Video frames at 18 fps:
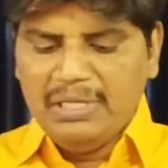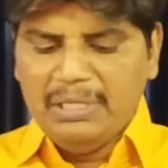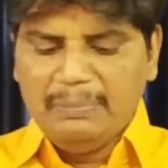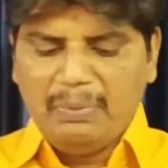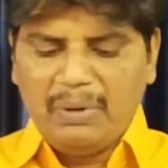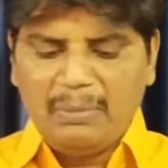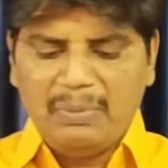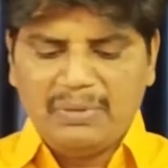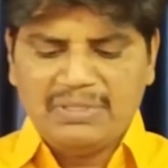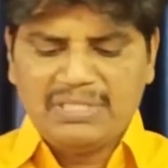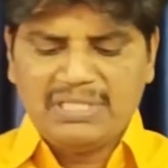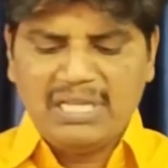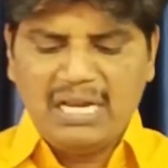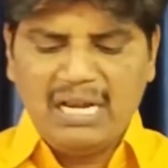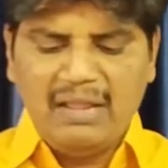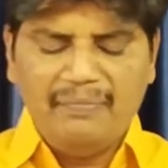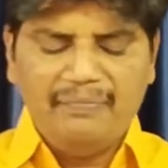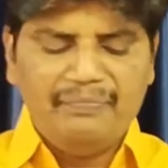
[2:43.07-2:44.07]
ఈ
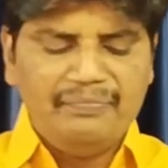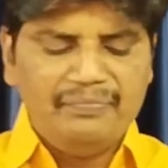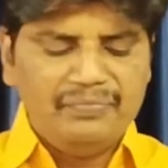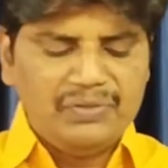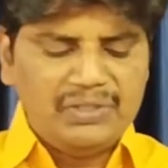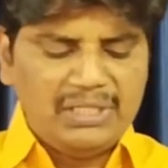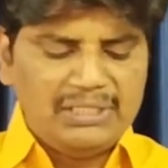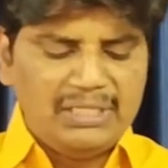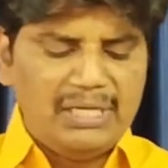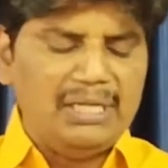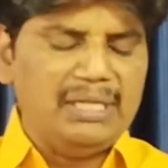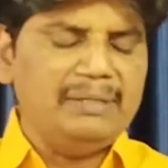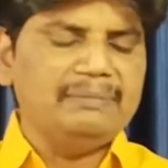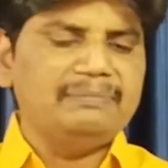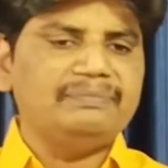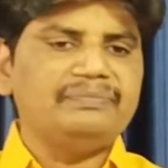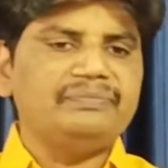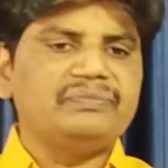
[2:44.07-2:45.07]
ప్రపంచాన్ని అంతటినీ
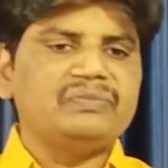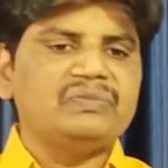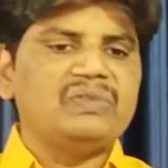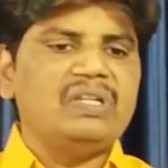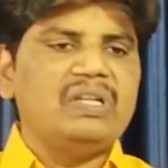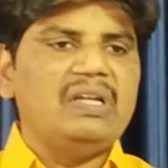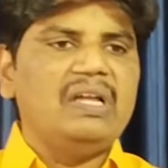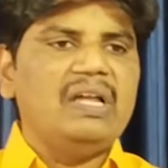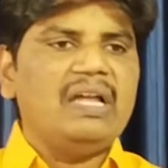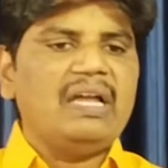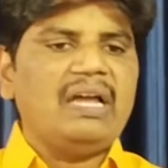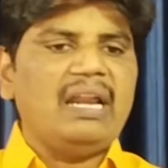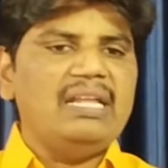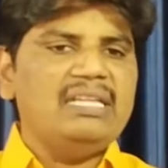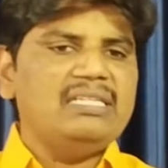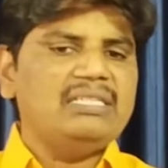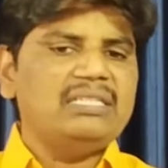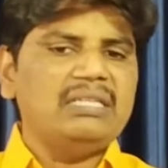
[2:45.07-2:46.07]

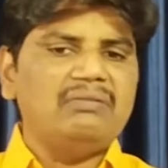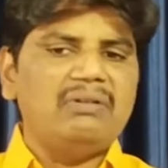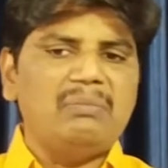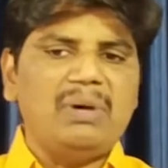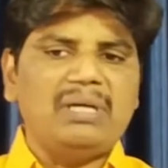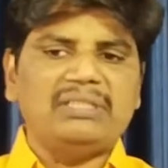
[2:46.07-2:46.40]
క్రైస్తవ